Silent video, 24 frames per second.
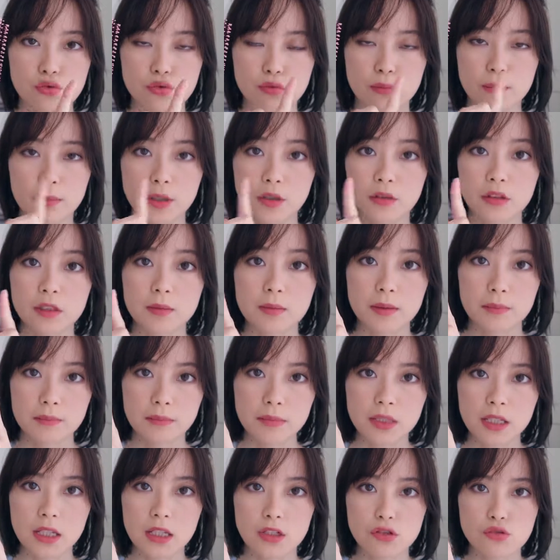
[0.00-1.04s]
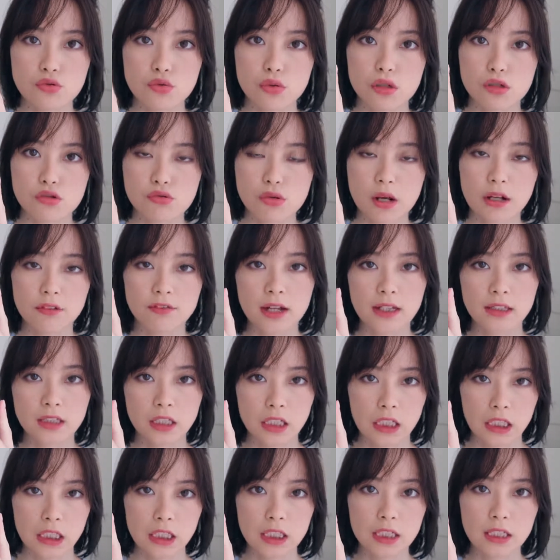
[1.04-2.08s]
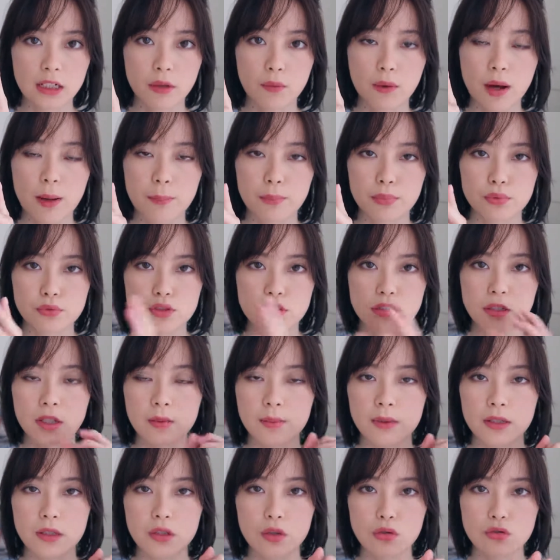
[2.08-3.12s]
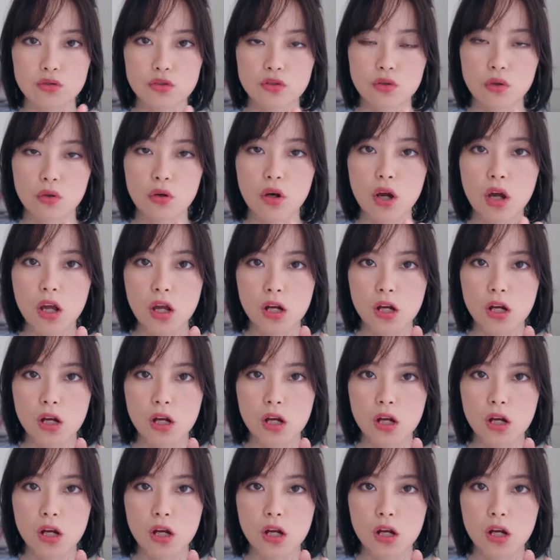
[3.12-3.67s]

梳没有那么密，所以抓发能力的话不是特别优秀。